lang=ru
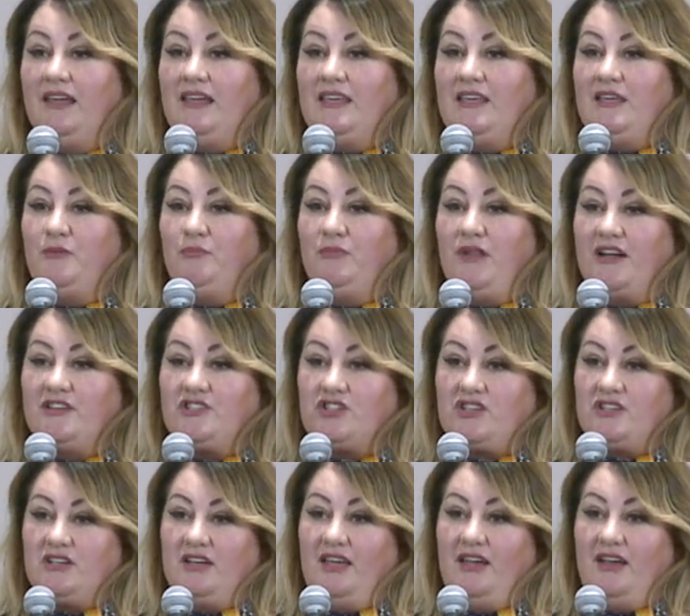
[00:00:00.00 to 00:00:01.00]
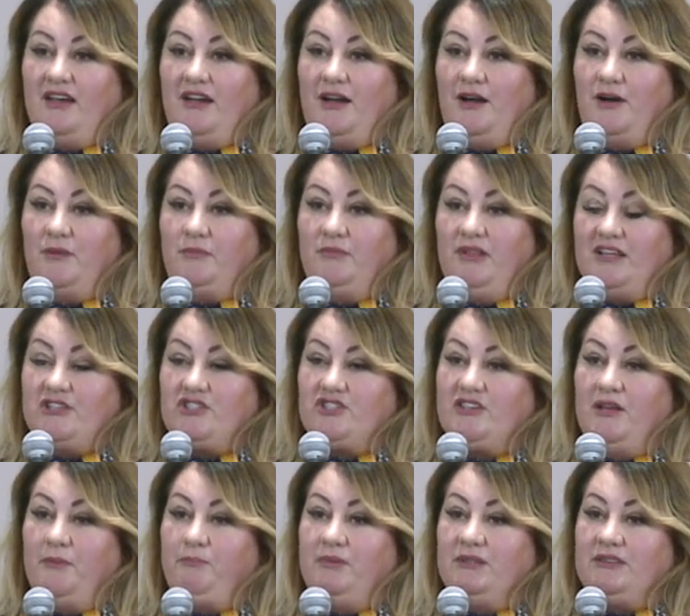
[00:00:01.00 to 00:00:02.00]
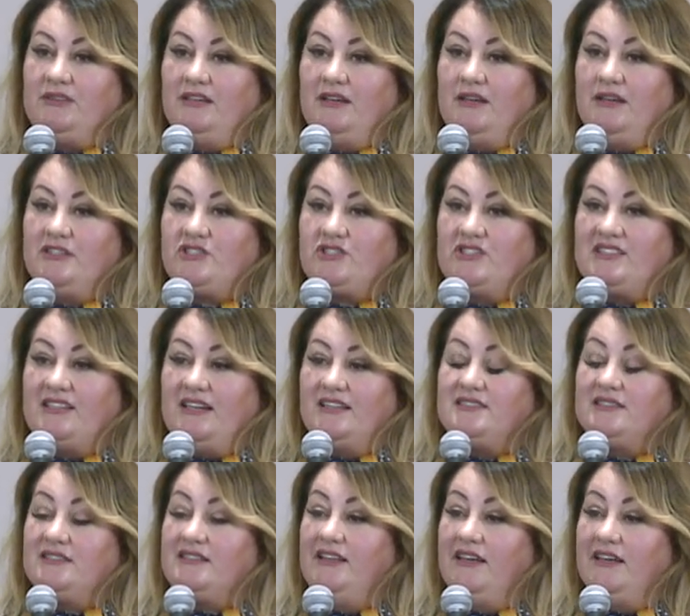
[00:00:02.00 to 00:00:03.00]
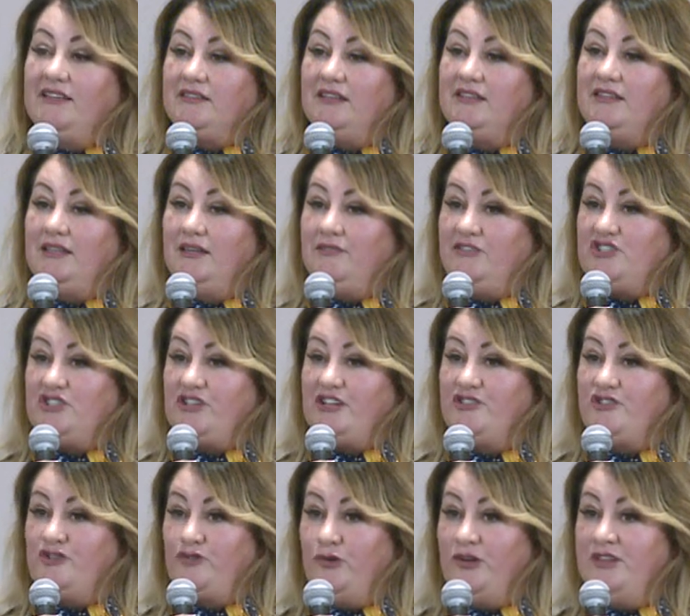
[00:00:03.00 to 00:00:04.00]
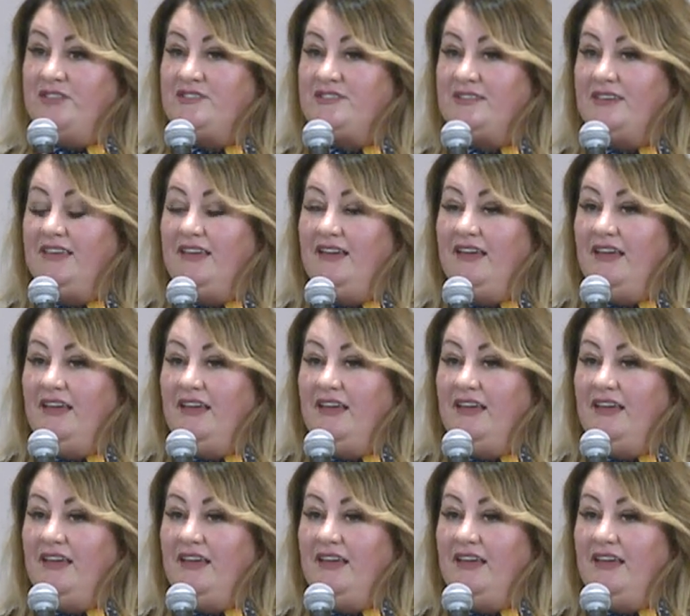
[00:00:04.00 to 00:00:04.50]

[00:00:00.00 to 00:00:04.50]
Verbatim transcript: и младшие, а, младшие э, 16 лет девочка Джойс,